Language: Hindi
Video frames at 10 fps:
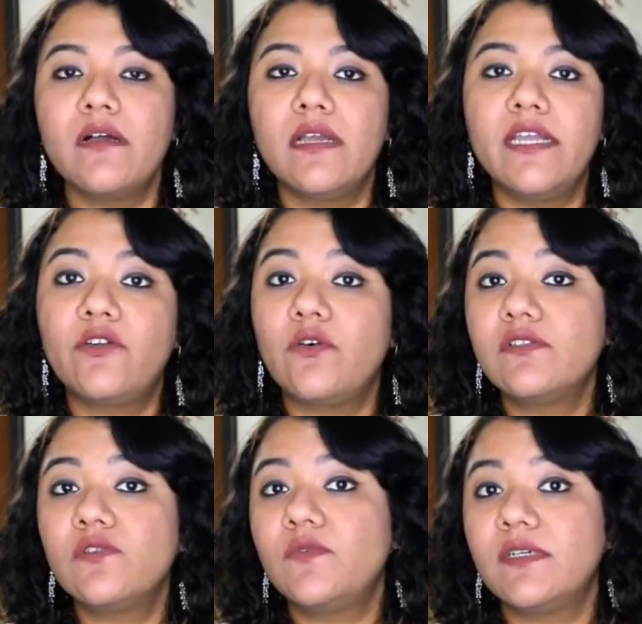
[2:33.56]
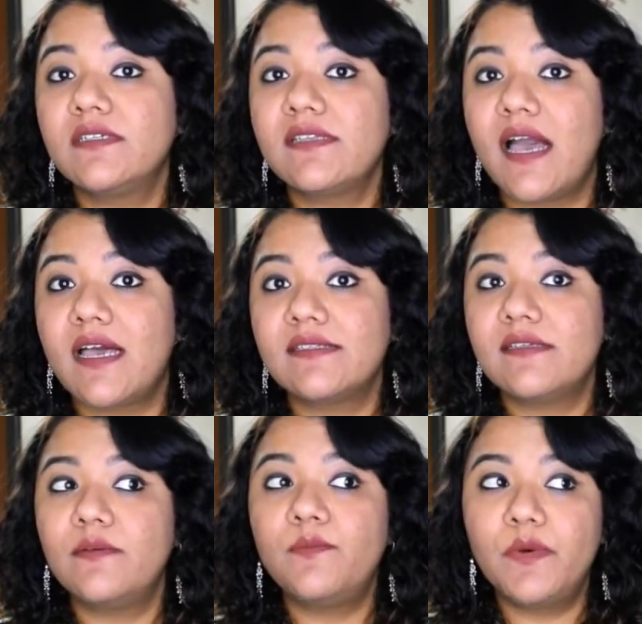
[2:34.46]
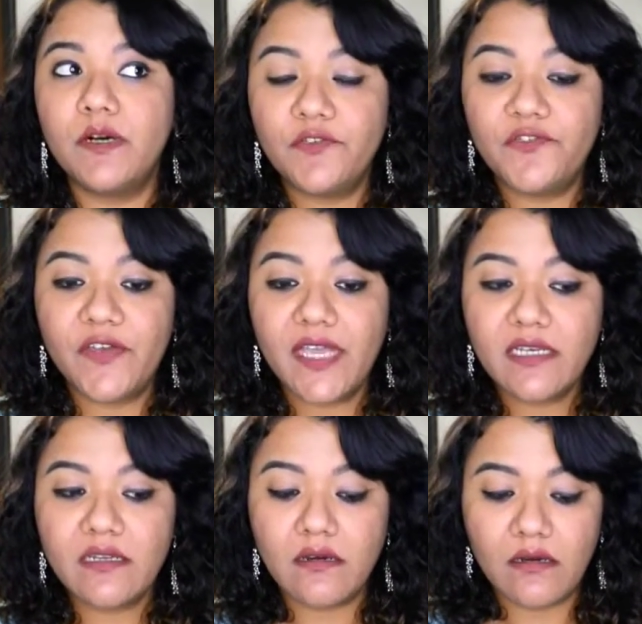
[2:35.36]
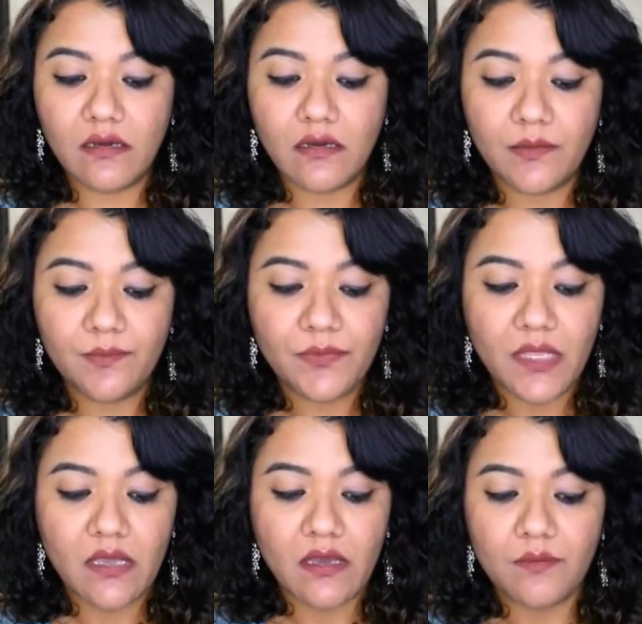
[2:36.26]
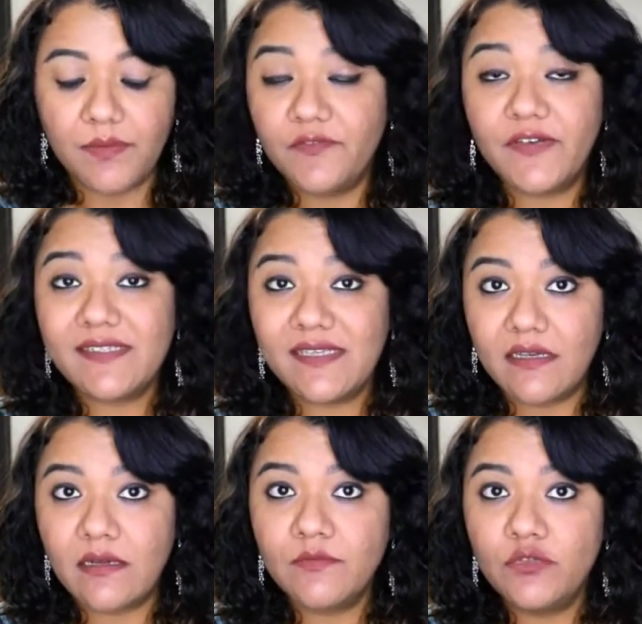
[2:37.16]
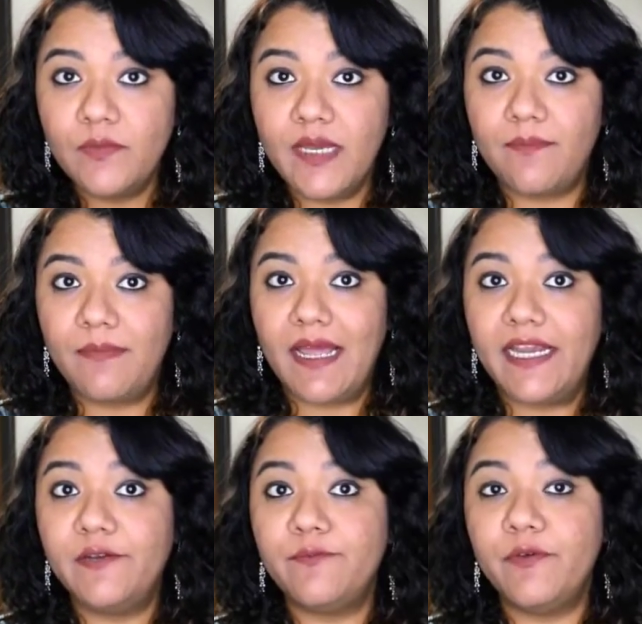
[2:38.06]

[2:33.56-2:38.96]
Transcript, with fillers: इट ऑल्सो वर्क्स एज अ परफेक्ट परफेक्ट सिरम टू बी अप्लाइड